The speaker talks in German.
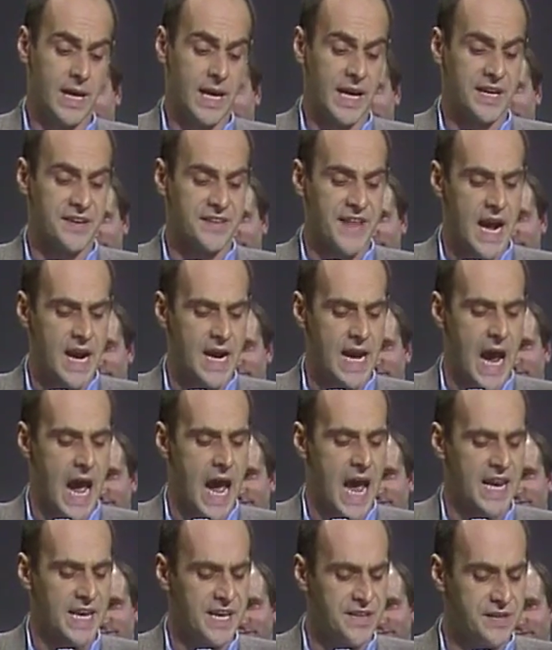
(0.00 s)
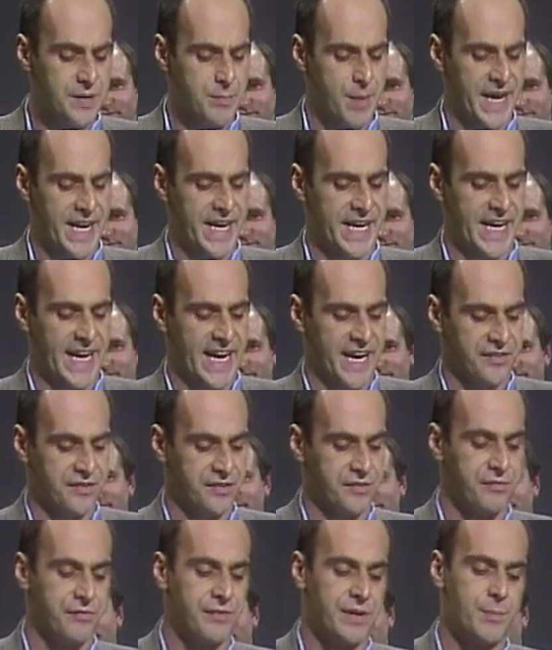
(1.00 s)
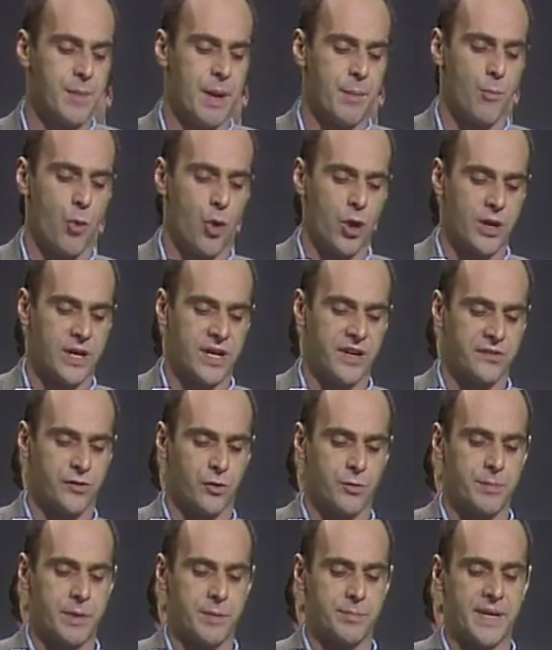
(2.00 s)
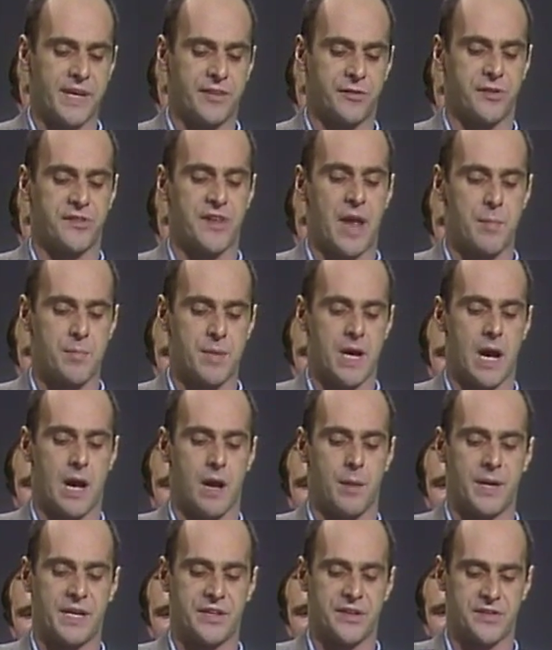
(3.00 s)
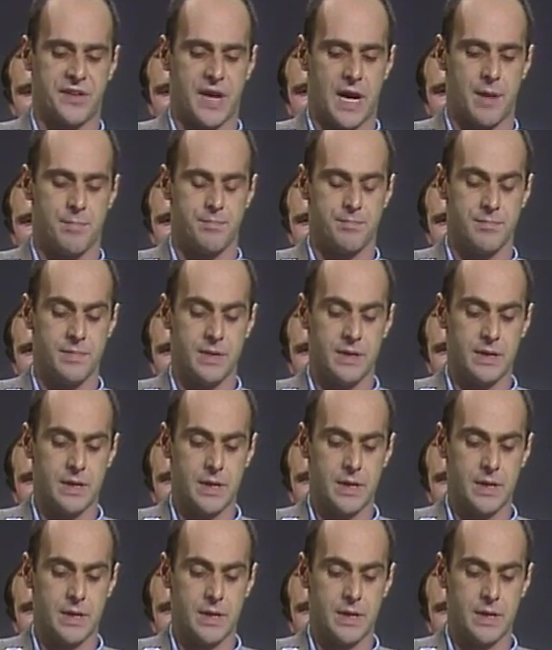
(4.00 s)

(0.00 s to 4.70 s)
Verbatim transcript: Ich danke allen, die meinen ersten Film ermöglicht und mit mir zusammengearbeitet haben.